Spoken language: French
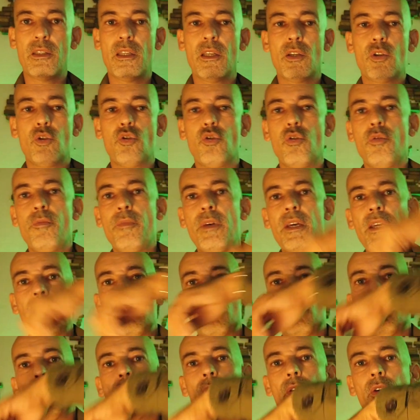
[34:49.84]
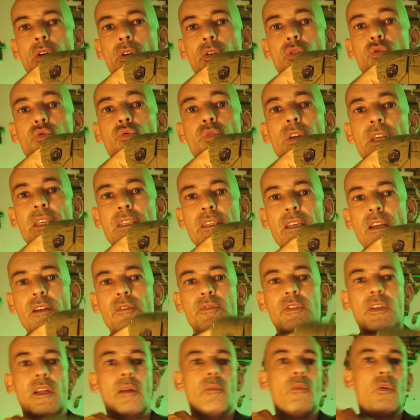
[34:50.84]
c'est que je le mets sous
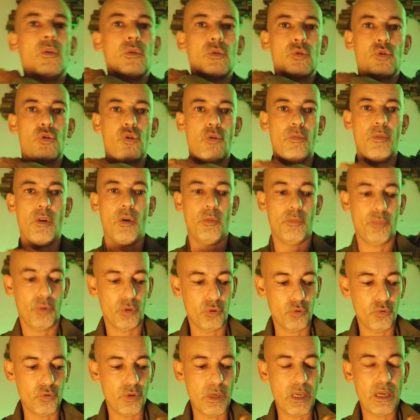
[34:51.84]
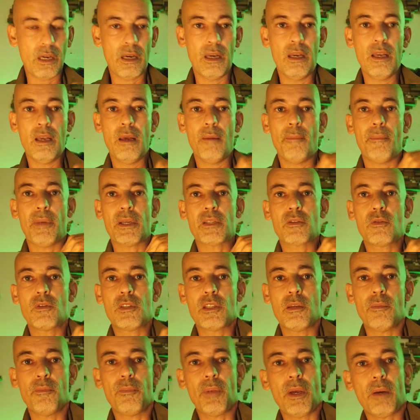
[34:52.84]
l'aisselle finalement, je le mets en bandoulière parce
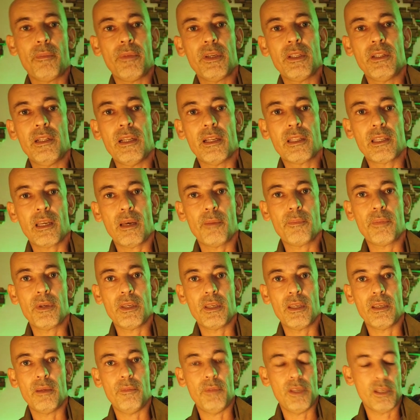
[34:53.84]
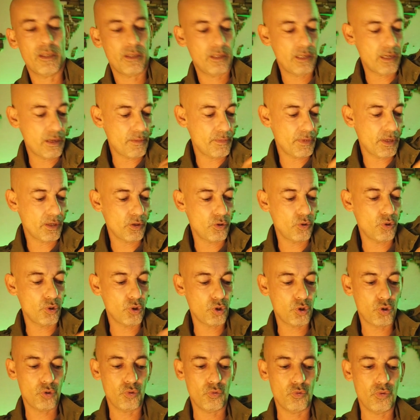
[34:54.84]
que ça me permet de l'attraper et eh bien de la main
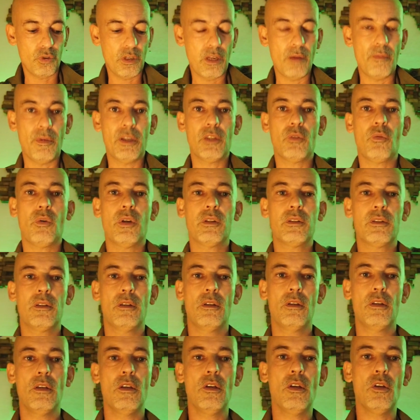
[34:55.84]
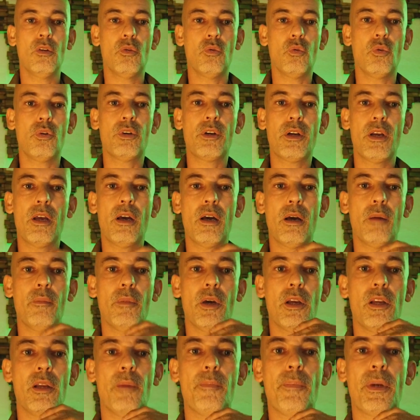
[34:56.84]
gauche ou de la main droite. Donc
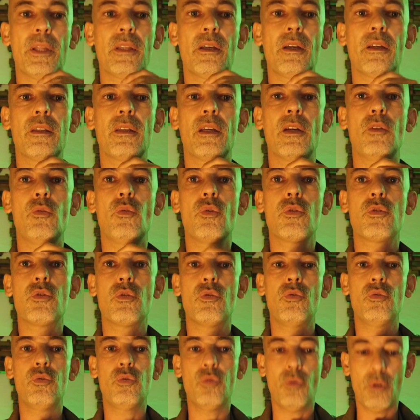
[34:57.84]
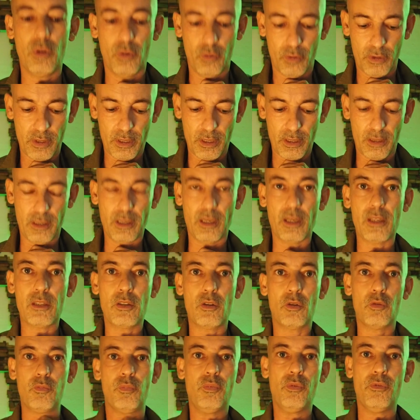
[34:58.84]
là, bah, il n'est pas très très lourd ce couteau, hein, donc c'est
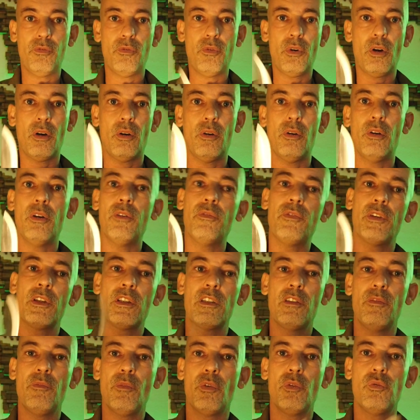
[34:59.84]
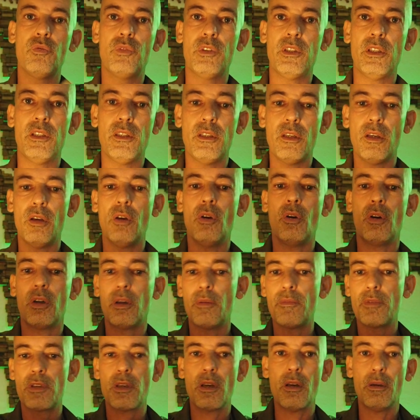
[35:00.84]
intéressant de pouvoir effectivement l'utiliser
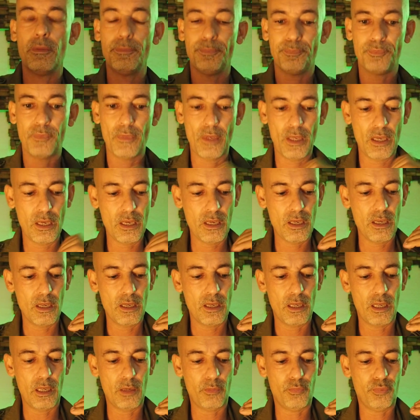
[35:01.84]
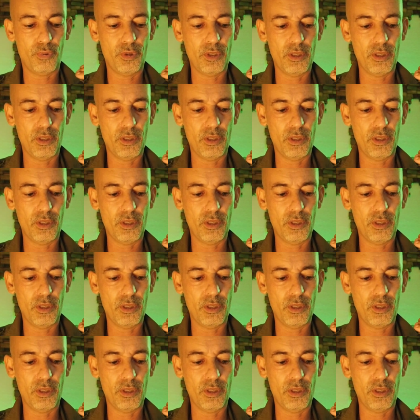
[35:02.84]
comme ça. Et